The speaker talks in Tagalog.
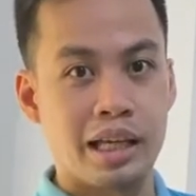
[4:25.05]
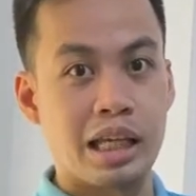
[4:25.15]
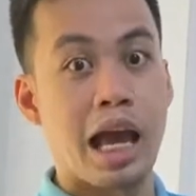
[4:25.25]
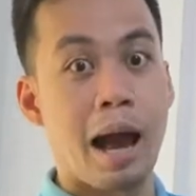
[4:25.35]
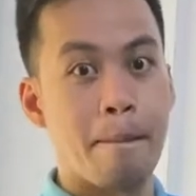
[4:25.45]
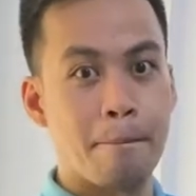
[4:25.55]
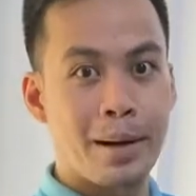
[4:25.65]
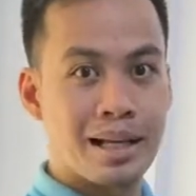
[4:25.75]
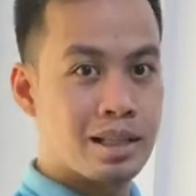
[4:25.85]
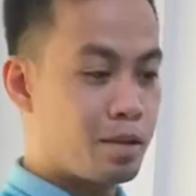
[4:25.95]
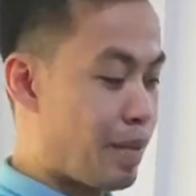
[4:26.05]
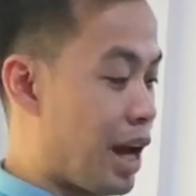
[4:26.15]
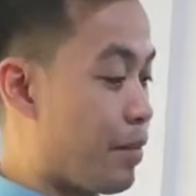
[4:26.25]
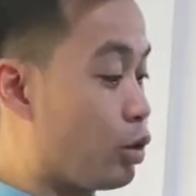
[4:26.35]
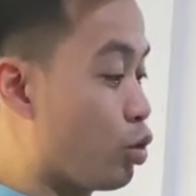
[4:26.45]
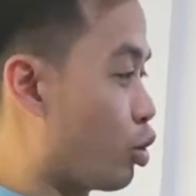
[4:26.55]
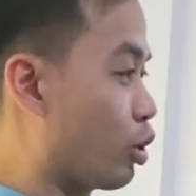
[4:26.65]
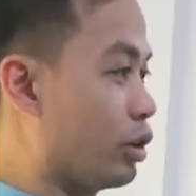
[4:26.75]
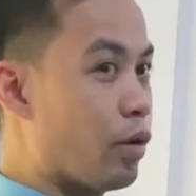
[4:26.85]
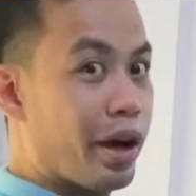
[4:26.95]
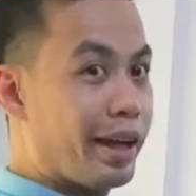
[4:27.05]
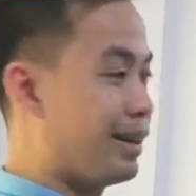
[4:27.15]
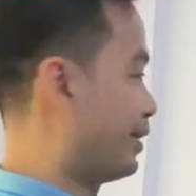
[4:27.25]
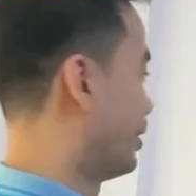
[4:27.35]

iahampas para madurog, okay?